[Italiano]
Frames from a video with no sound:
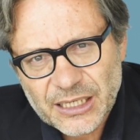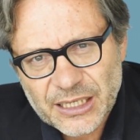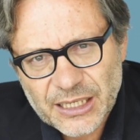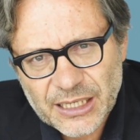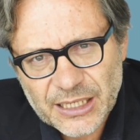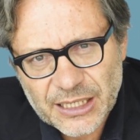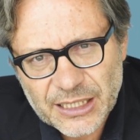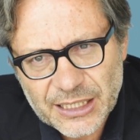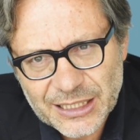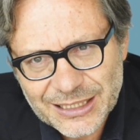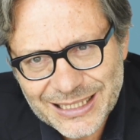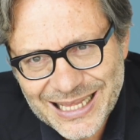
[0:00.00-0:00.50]
eh,
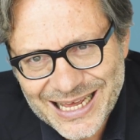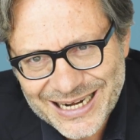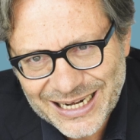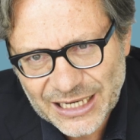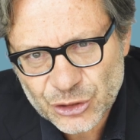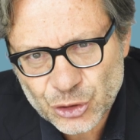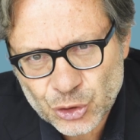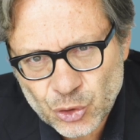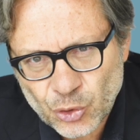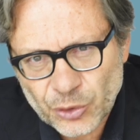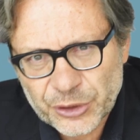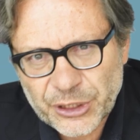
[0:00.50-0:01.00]
la
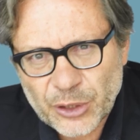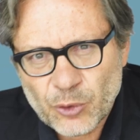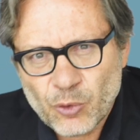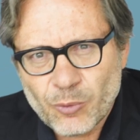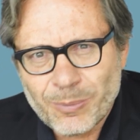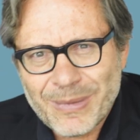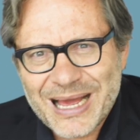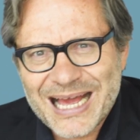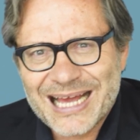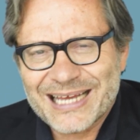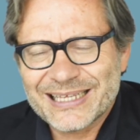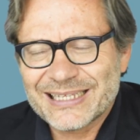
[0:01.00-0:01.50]
ragione
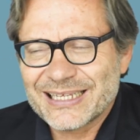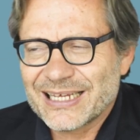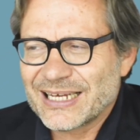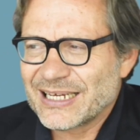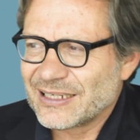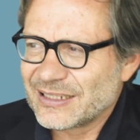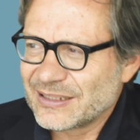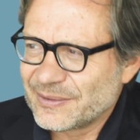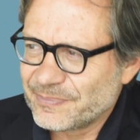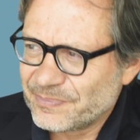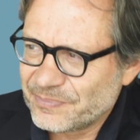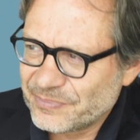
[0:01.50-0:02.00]

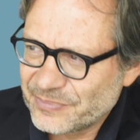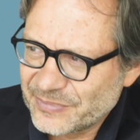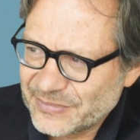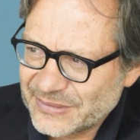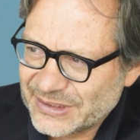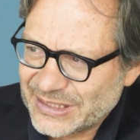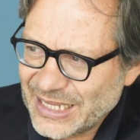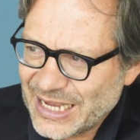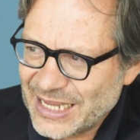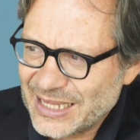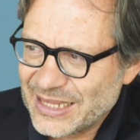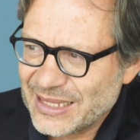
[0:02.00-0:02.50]
umana
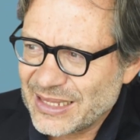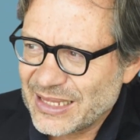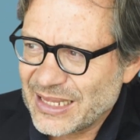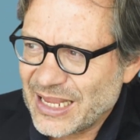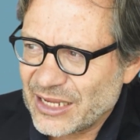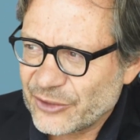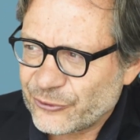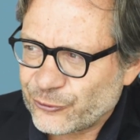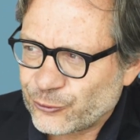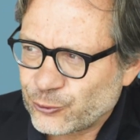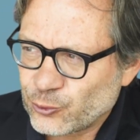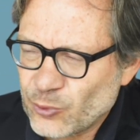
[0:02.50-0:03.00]

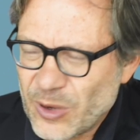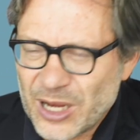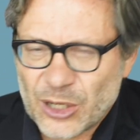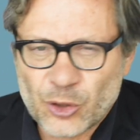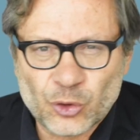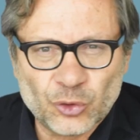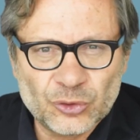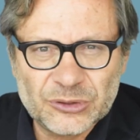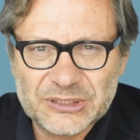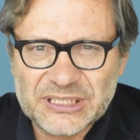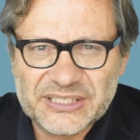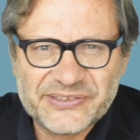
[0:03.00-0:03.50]
dalla sua
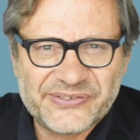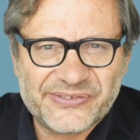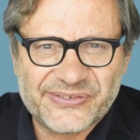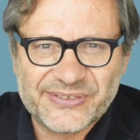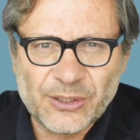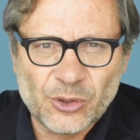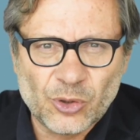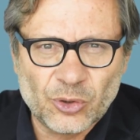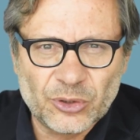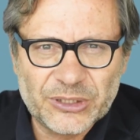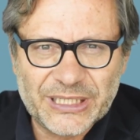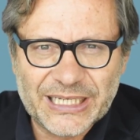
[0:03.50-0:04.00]

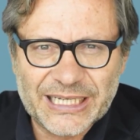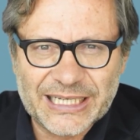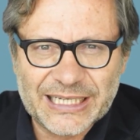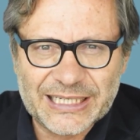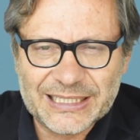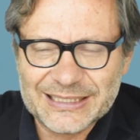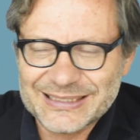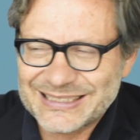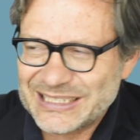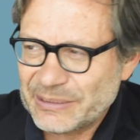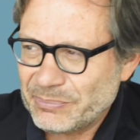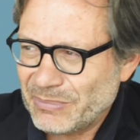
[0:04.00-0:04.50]

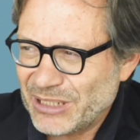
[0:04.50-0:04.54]
condizione di